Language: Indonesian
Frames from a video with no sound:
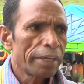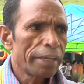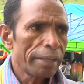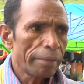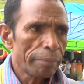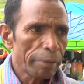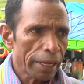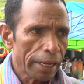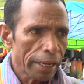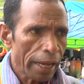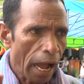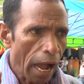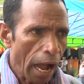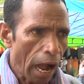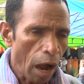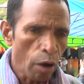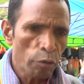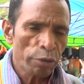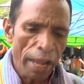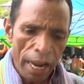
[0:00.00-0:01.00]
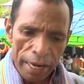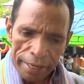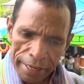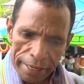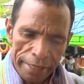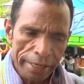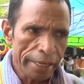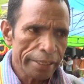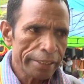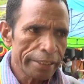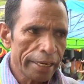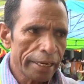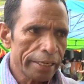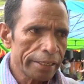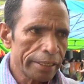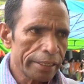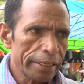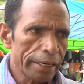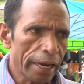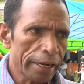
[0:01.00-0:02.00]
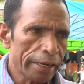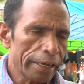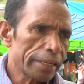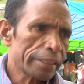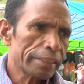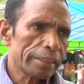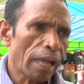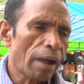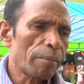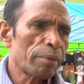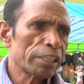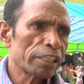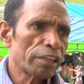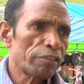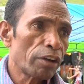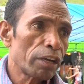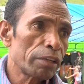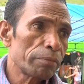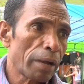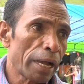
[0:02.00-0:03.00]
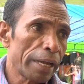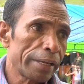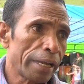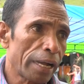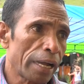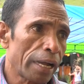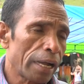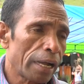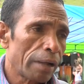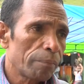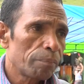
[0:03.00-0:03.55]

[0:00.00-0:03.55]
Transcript: nebe au ne aldeia ida ni ne tamate fali bai ha